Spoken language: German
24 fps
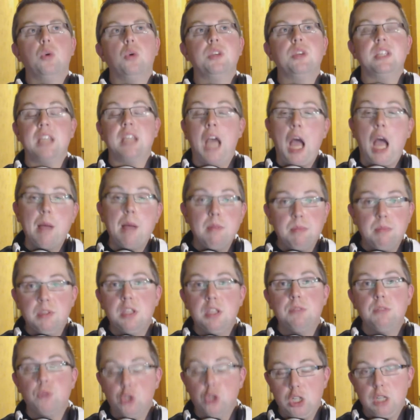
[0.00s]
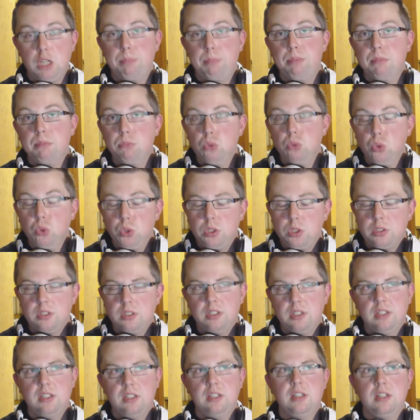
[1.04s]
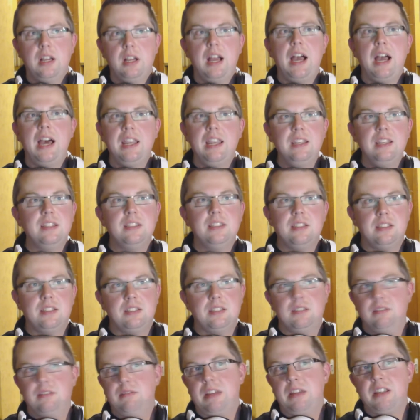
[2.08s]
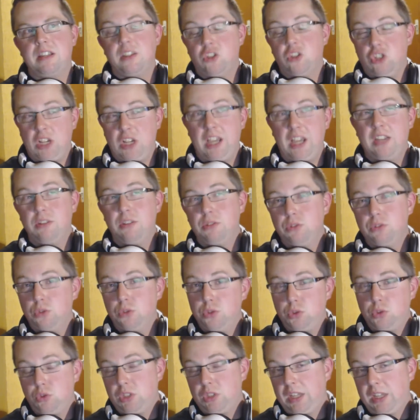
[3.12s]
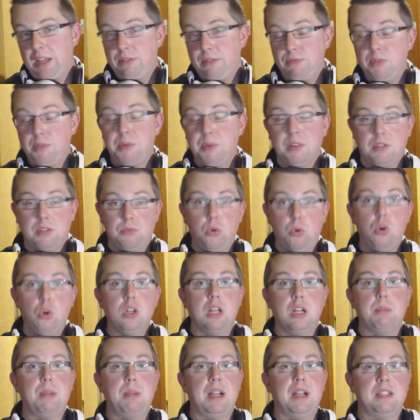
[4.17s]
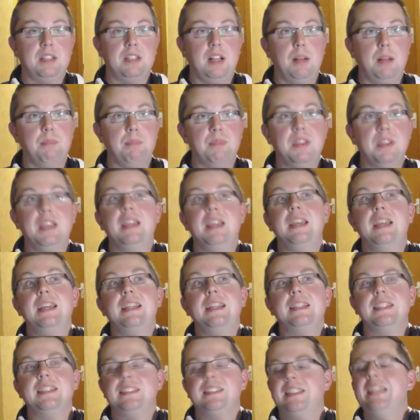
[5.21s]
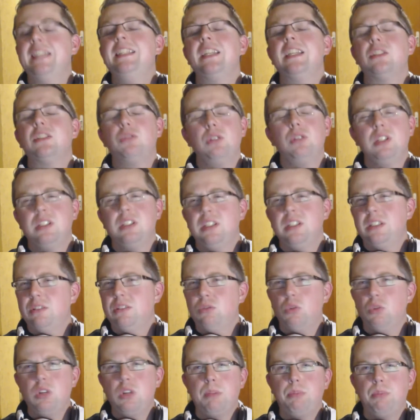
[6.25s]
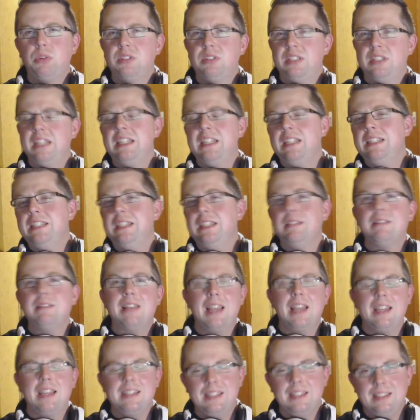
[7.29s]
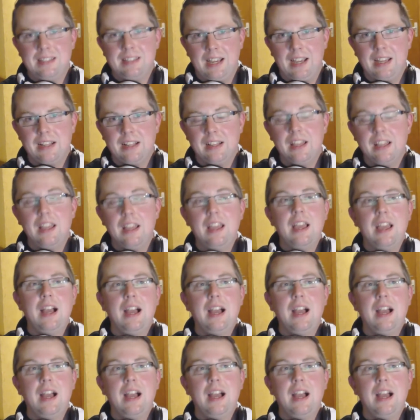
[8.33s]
Und ich habe mich wirklich bemüht, äh, alles an Entscheidungen so zu treffen, wie wir das vorher gemacht haben. Das ging natürlich nicht zu 100% in jedem kleinen Detail.